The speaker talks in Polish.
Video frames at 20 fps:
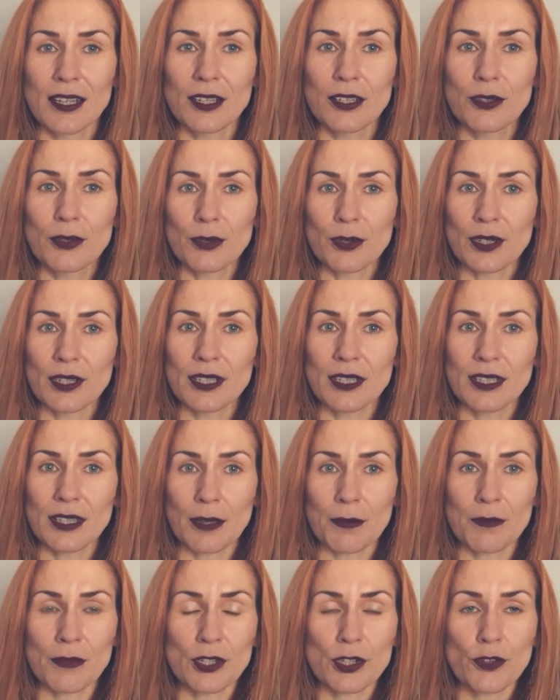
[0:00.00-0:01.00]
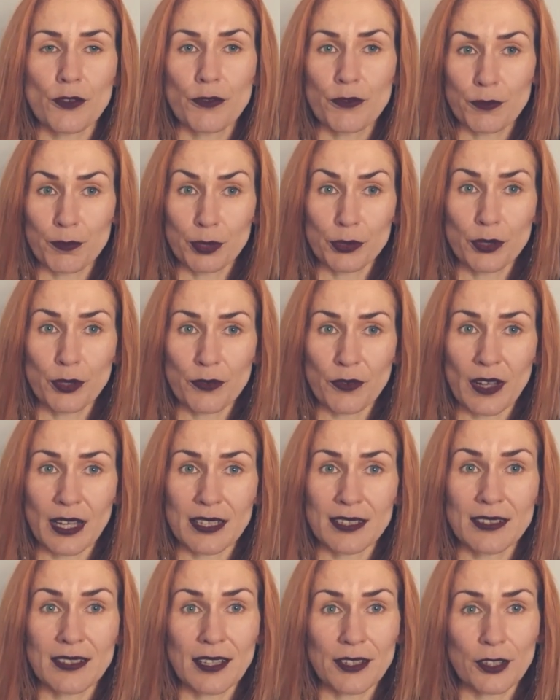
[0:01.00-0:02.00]
który tam masz
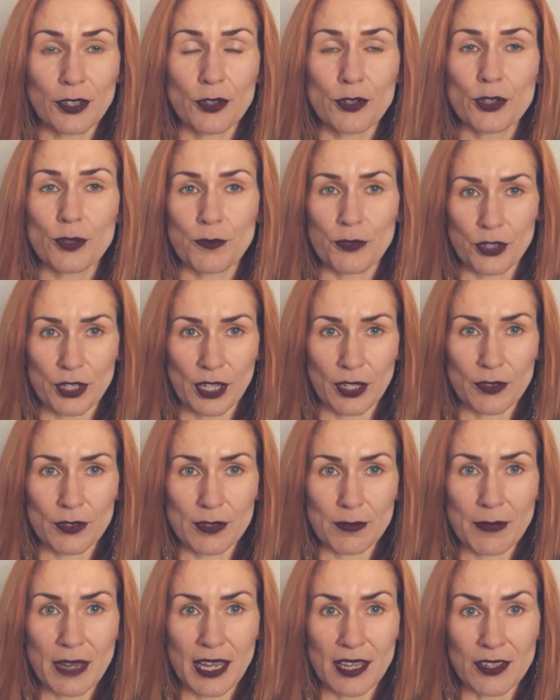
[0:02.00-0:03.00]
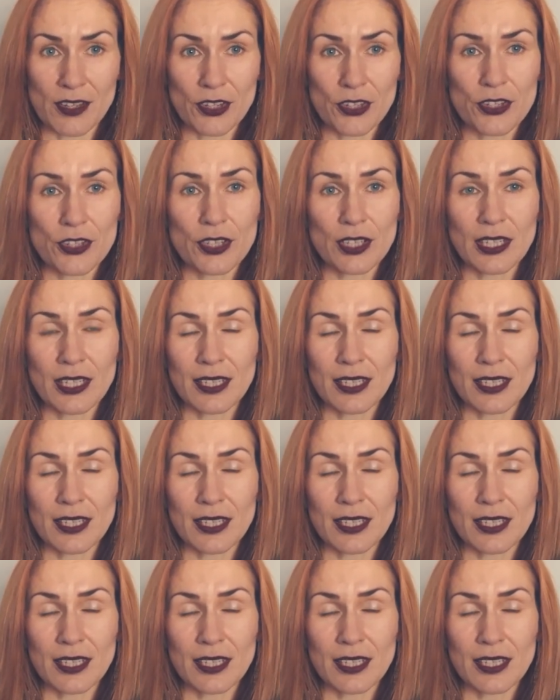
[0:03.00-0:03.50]
wbudowany, dlatego że można go zmienić.